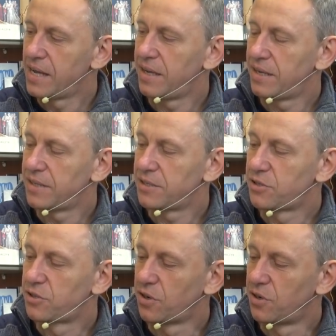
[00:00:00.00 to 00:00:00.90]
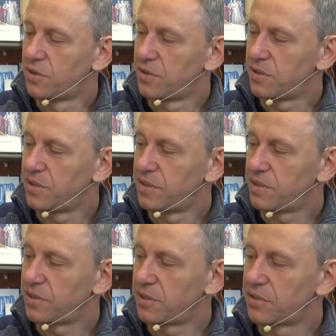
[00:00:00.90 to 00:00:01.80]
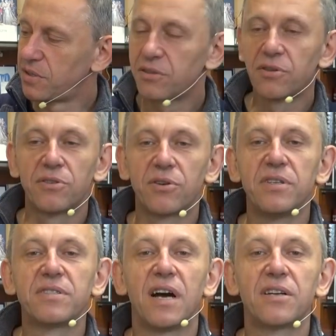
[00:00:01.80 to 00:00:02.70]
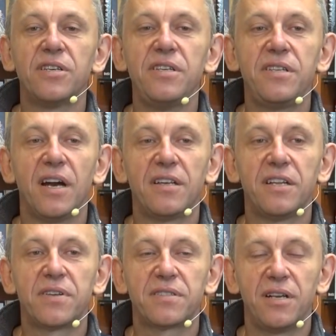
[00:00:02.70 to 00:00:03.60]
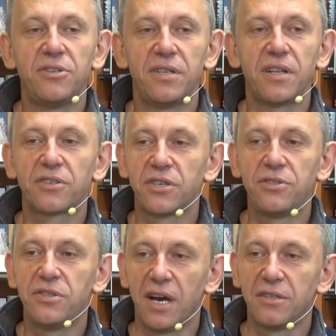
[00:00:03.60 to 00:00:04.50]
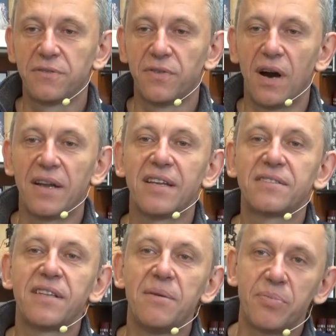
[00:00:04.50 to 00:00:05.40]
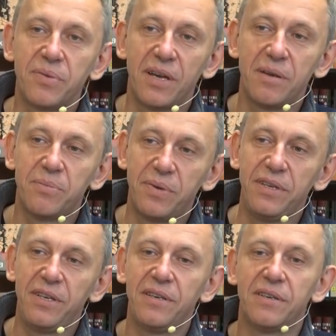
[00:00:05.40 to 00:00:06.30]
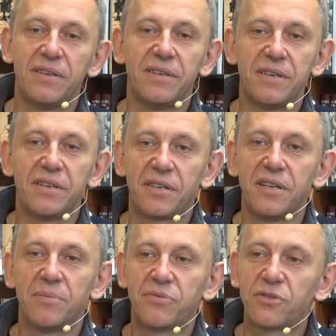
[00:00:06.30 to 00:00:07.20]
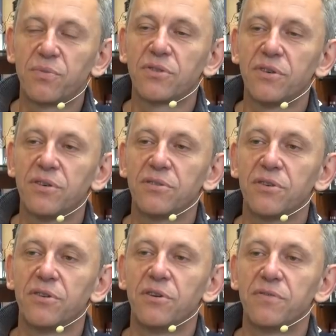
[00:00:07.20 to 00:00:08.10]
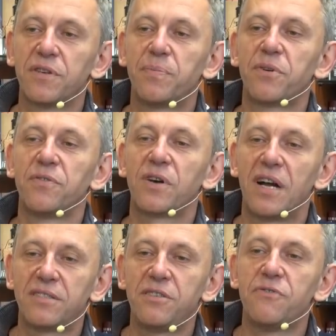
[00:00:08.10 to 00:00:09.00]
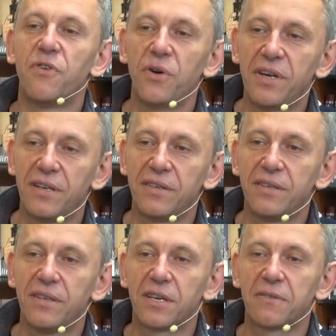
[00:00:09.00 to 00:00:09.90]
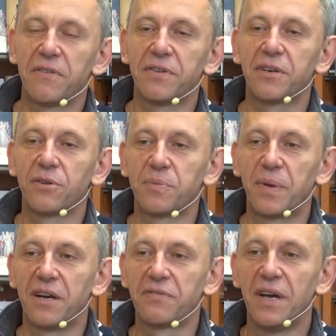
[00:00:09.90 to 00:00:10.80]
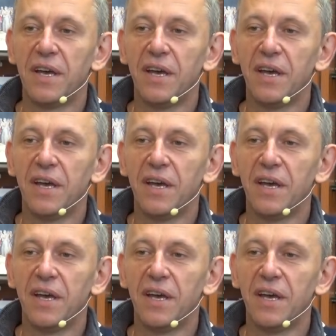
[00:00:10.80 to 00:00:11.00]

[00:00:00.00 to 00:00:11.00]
Y, to, y, to, to jest tak, że Indianie nawracali się na chrześcijaństwo, a następnie byli, y, kiedy przyszło do, do owych prowokacji, wojen i krwawych rozpraw,